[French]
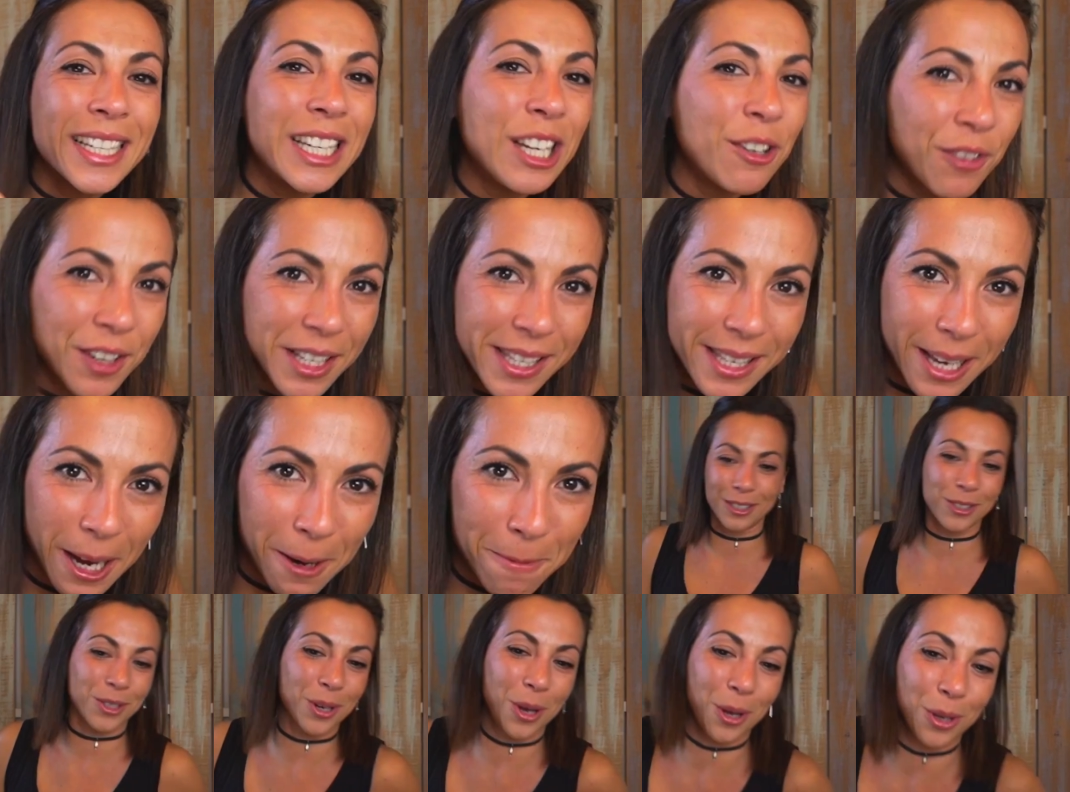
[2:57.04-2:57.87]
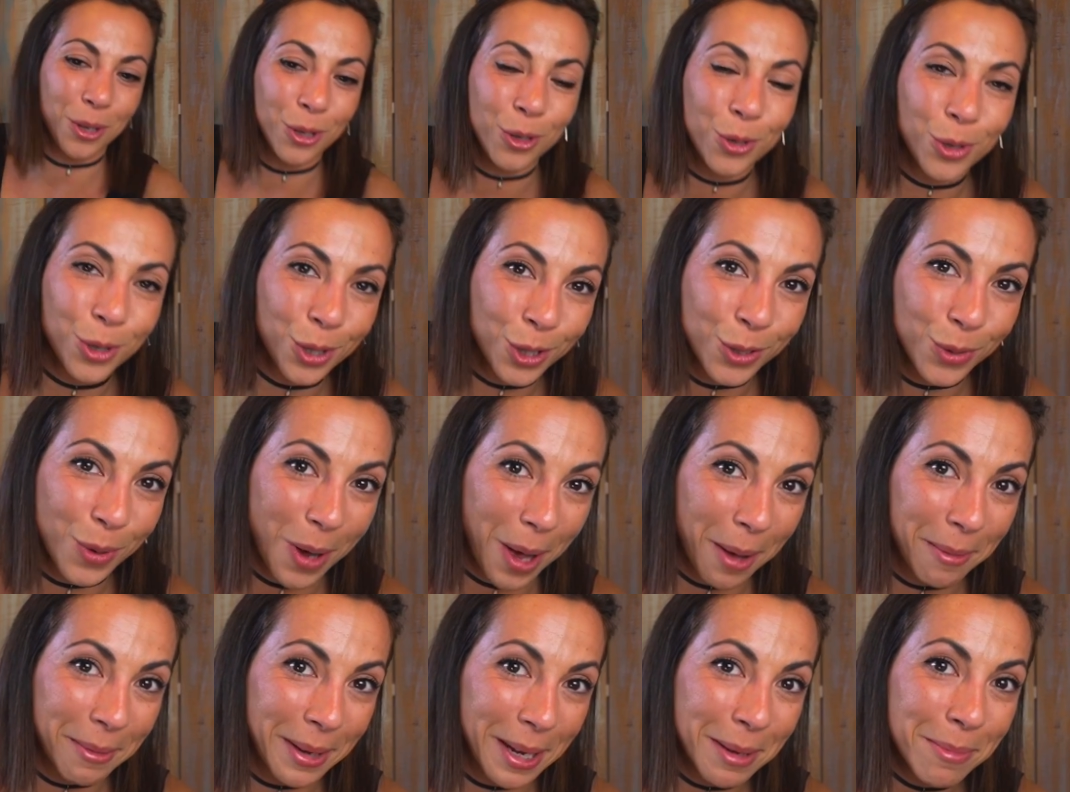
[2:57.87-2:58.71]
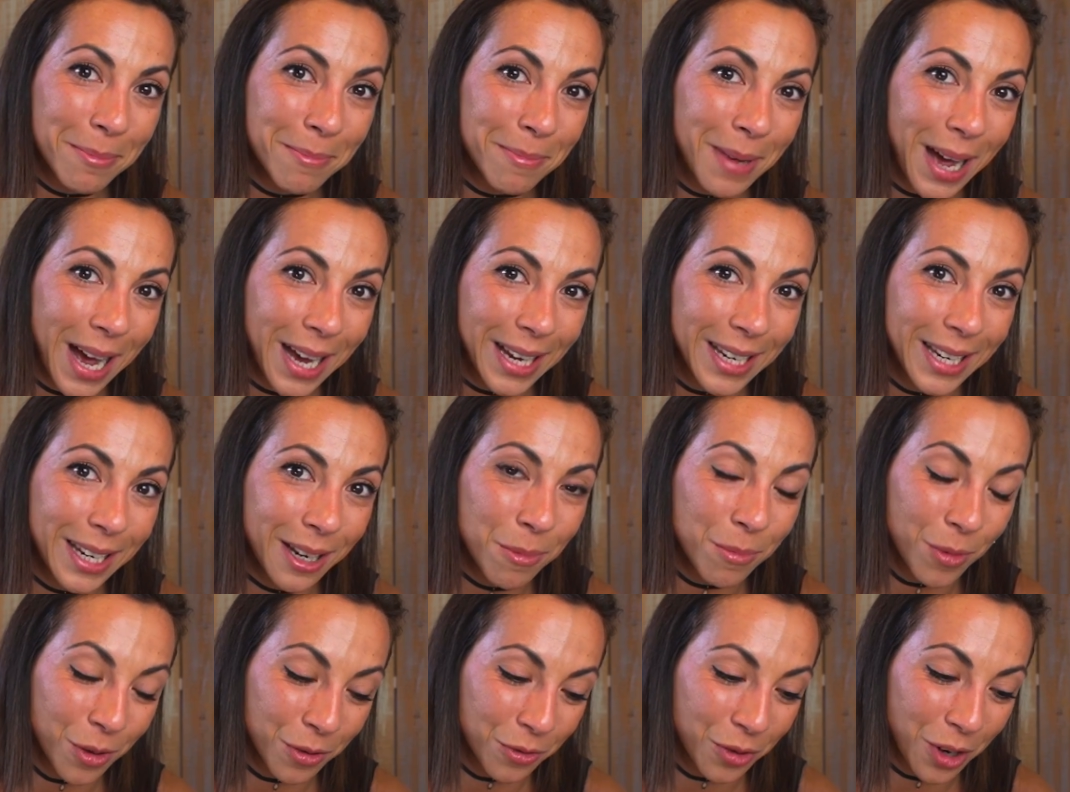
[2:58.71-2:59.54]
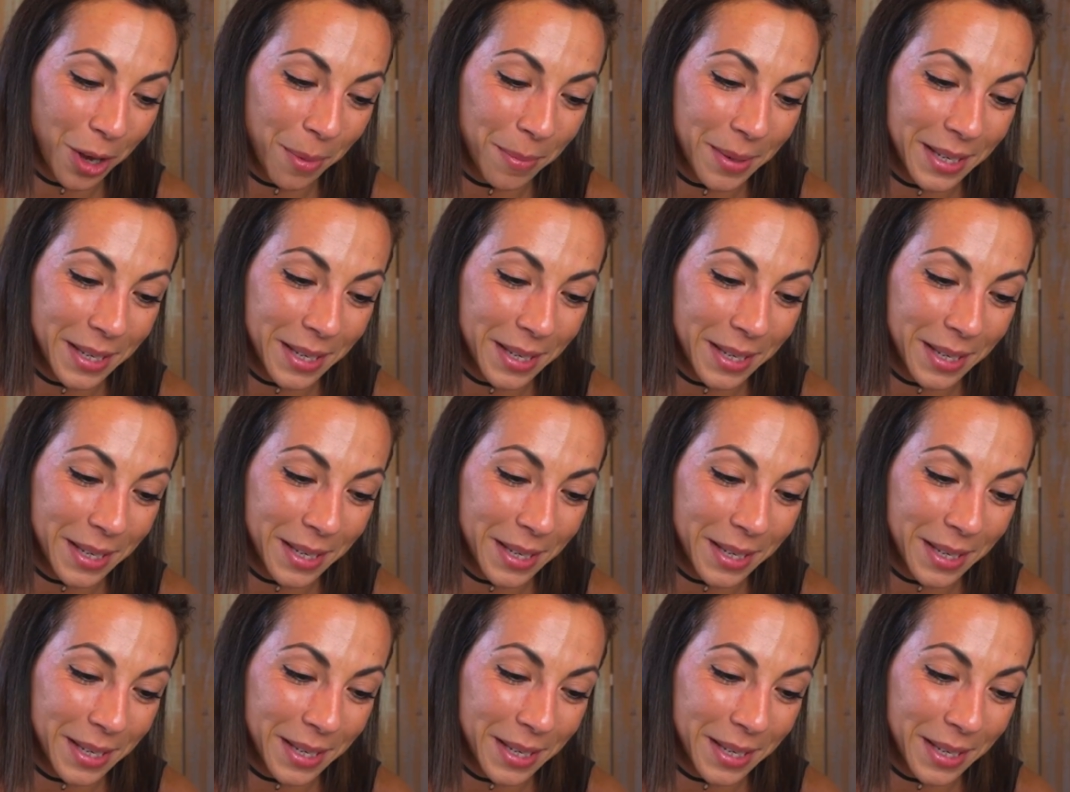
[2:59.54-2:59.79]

Qui fait ça Genre le soir même, Marie m'envoie un